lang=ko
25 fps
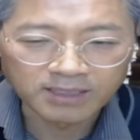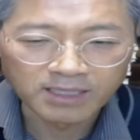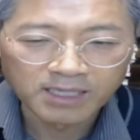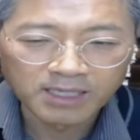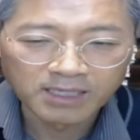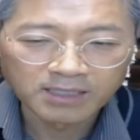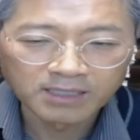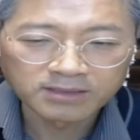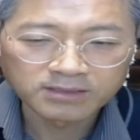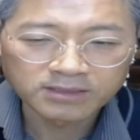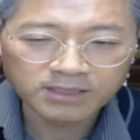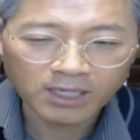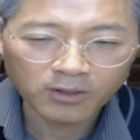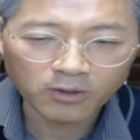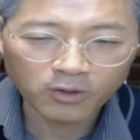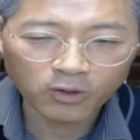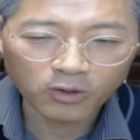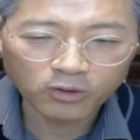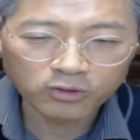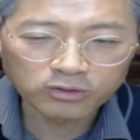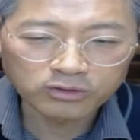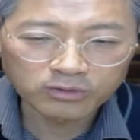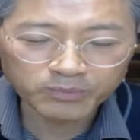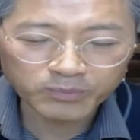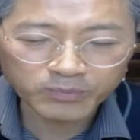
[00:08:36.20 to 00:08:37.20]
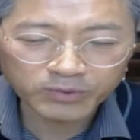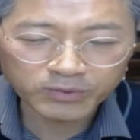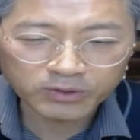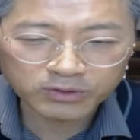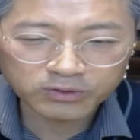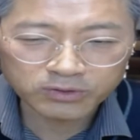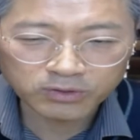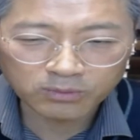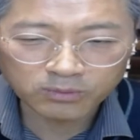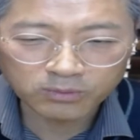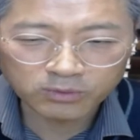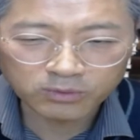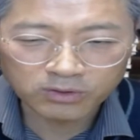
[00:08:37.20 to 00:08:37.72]
새로운
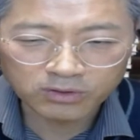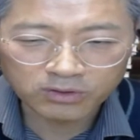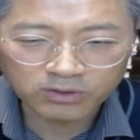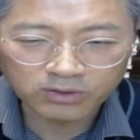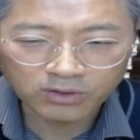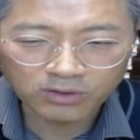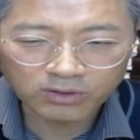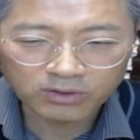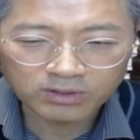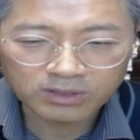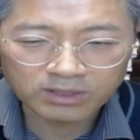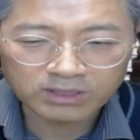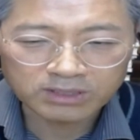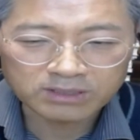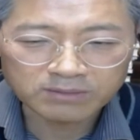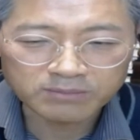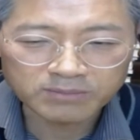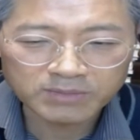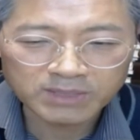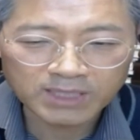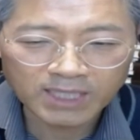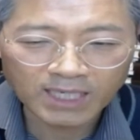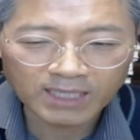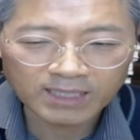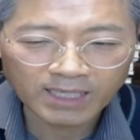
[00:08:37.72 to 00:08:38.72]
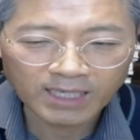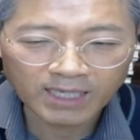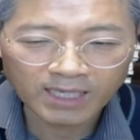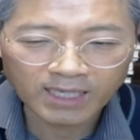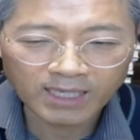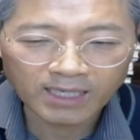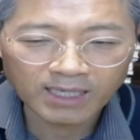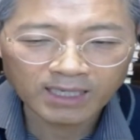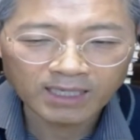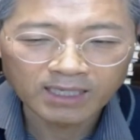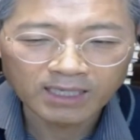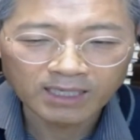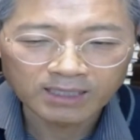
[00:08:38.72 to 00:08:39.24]
비조물로
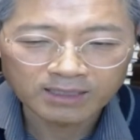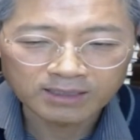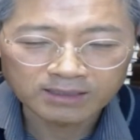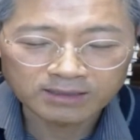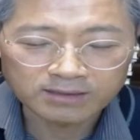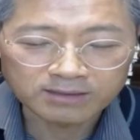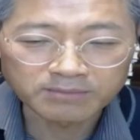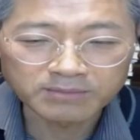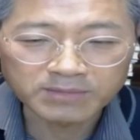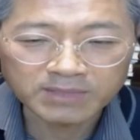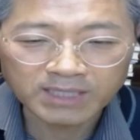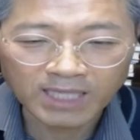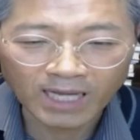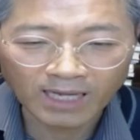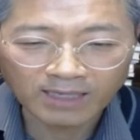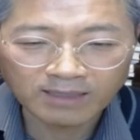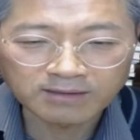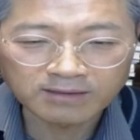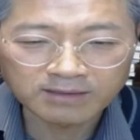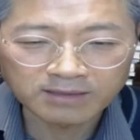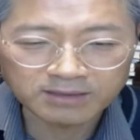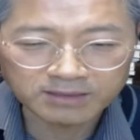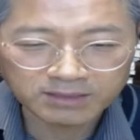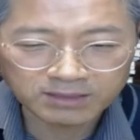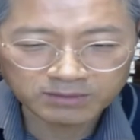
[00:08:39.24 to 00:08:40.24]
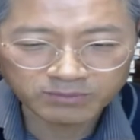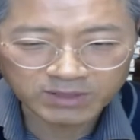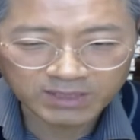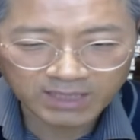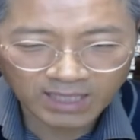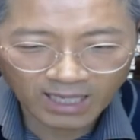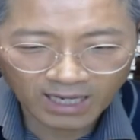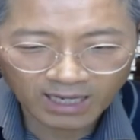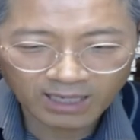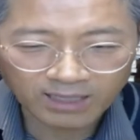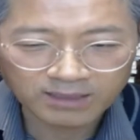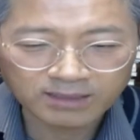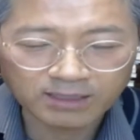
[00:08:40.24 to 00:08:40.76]
거듭나게 거듭나는
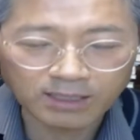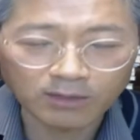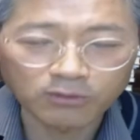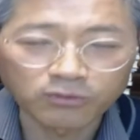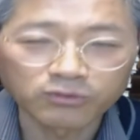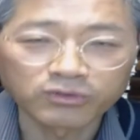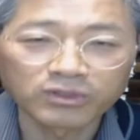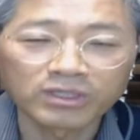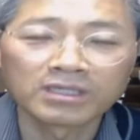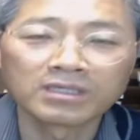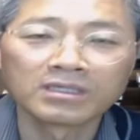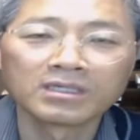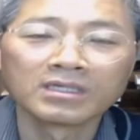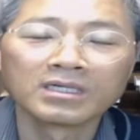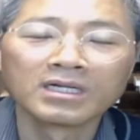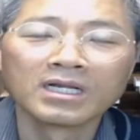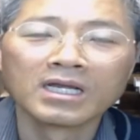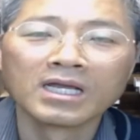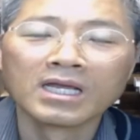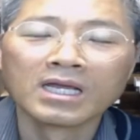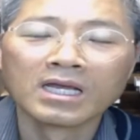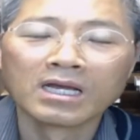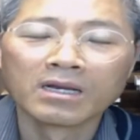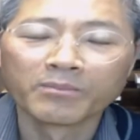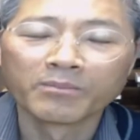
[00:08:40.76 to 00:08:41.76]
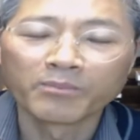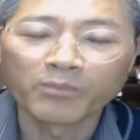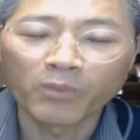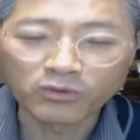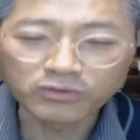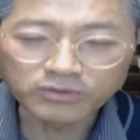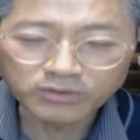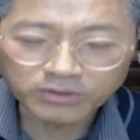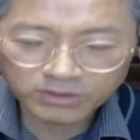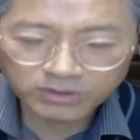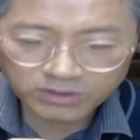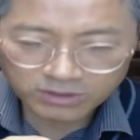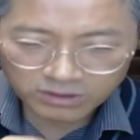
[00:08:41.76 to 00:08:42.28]
것입니다. 그러니까 우리를
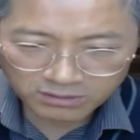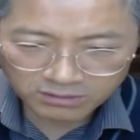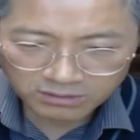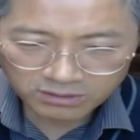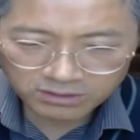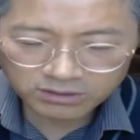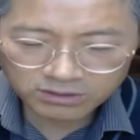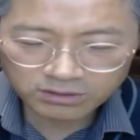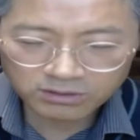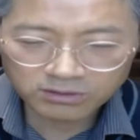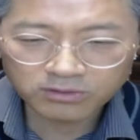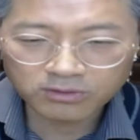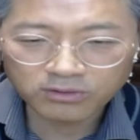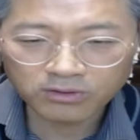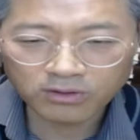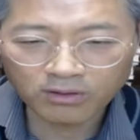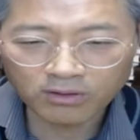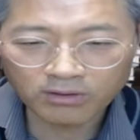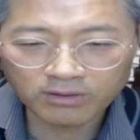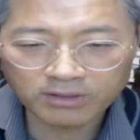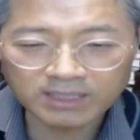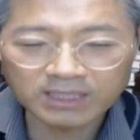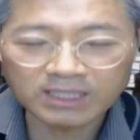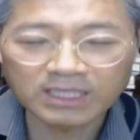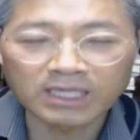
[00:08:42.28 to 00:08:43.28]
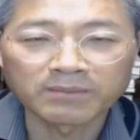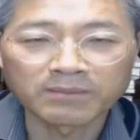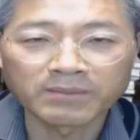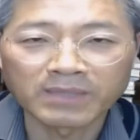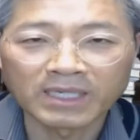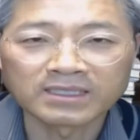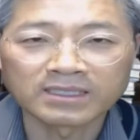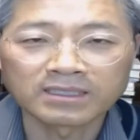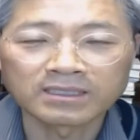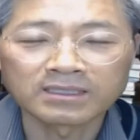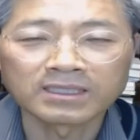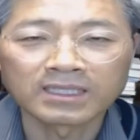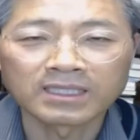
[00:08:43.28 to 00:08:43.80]
본성적으로 그렇게
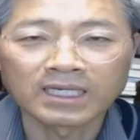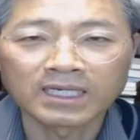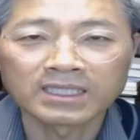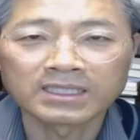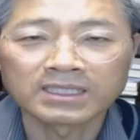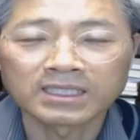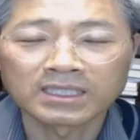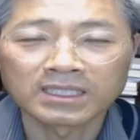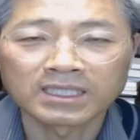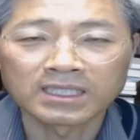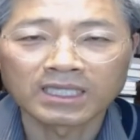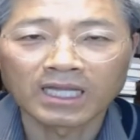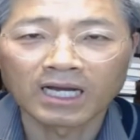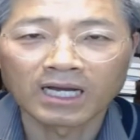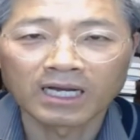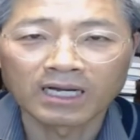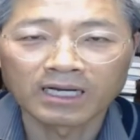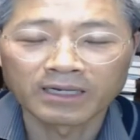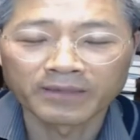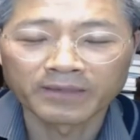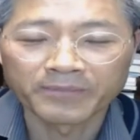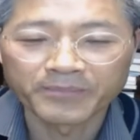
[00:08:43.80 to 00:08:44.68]
만들어 놔야 된다.